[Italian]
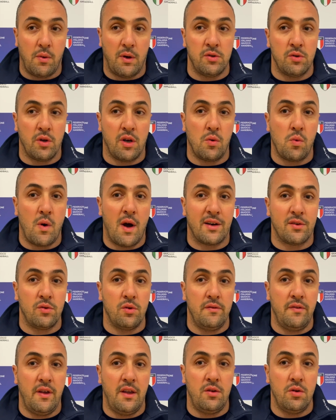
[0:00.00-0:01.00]
Quando riguardo
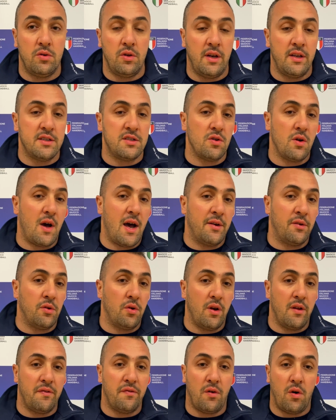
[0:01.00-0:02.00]
i video di inizio
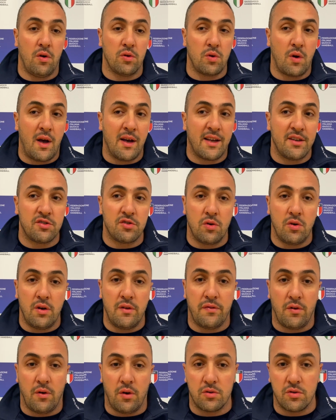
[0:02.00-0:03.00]
anno, le foto, anche solo le
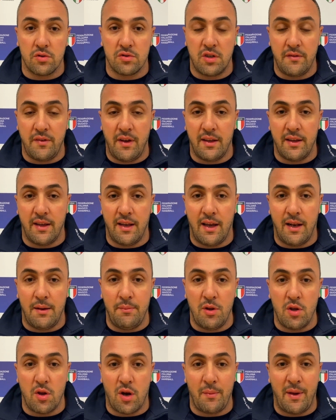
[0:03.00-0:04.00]
foto, si vede
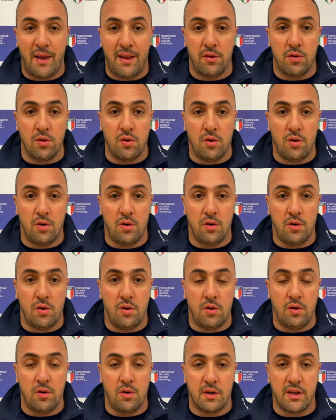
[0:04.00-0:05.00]
il
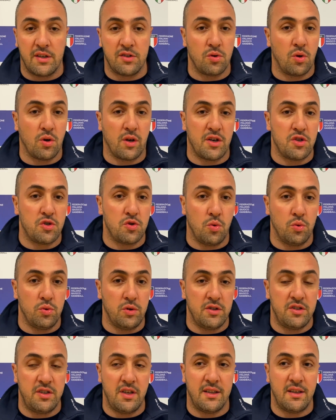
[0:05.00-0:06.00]
miglioramento che sono
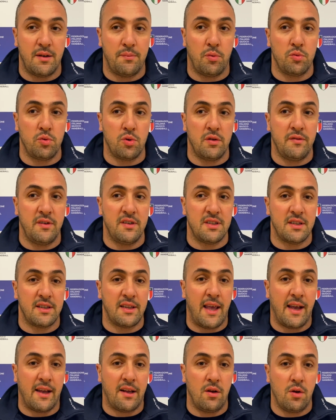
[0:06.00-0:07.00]
cresciuti, sia dal punto di vista
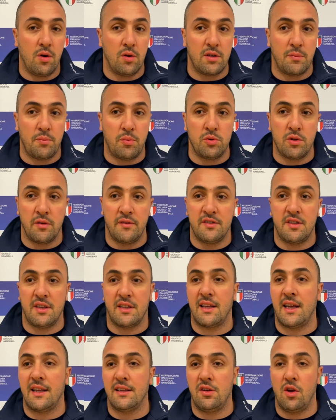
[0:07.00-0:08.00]
tecnico, dal punto di vista
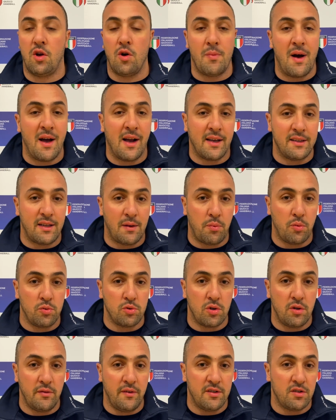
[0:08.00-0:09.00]
tattico, ma anche dal
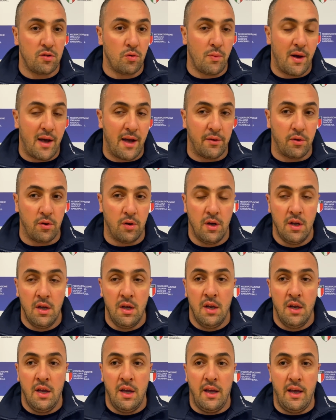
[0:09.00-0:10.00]
punto di vista umano.
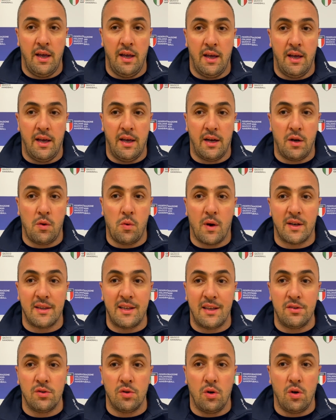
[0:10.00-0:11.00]
Eh,
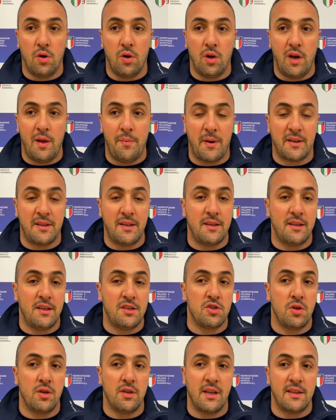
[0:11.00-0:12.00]
riguardando le partite del
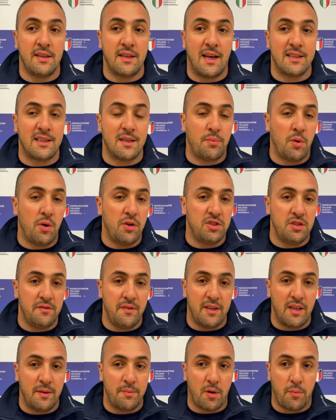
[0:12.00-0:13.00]
giorno di andata, poi si
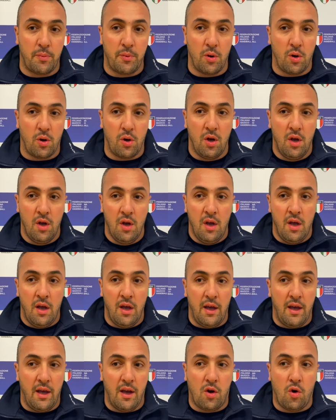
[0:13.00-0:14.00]
vede proprio
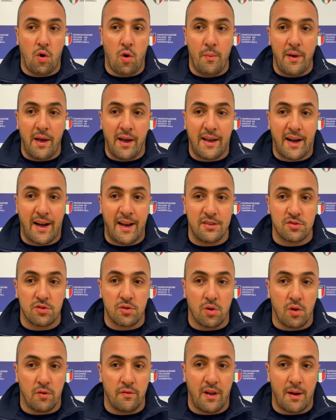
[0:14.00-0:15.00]
eh, come
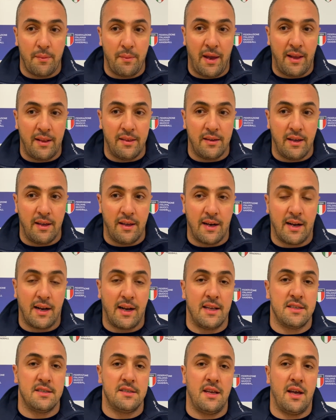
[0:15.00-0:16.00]
crescono veramente, i
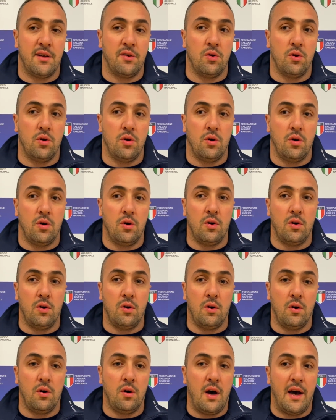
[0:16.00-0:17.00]
ragazzi
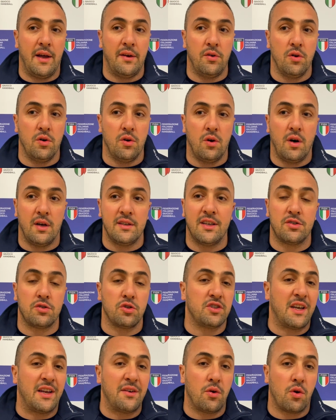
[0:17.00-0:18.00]
hanno, hanno, adesso
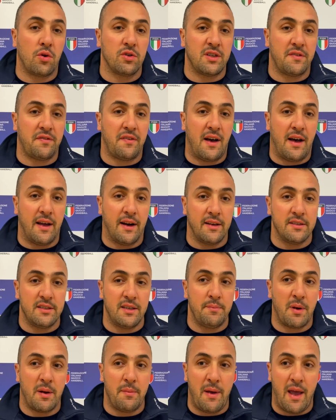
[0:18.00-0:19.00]
sanno cosa fare,
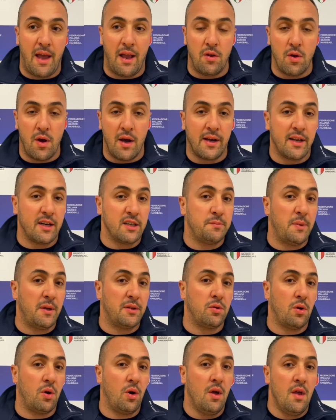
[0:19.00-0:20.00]
sempre meglio, anche
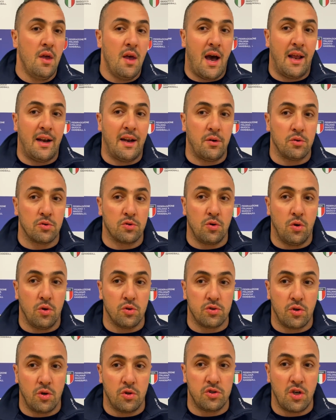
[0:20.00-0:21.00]
rispetto all'anno
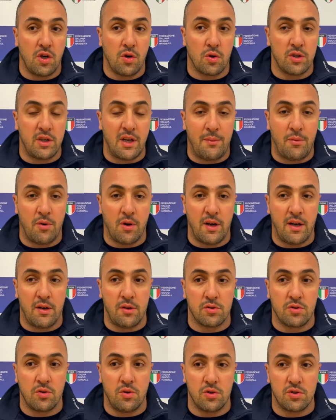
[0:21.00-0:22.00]
scorso, non ci ricordiamo che
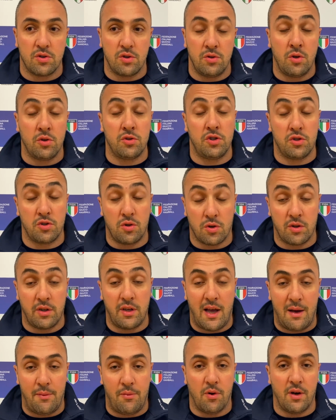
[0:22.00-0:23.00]
l'anno scorso, non ci
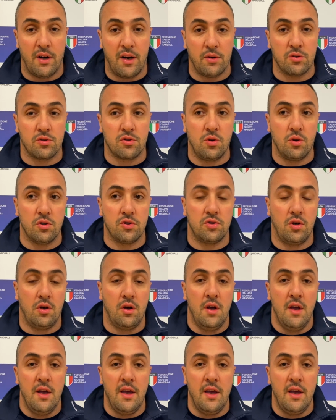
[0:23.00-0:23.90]
scordiamo che l'anno scorso scorso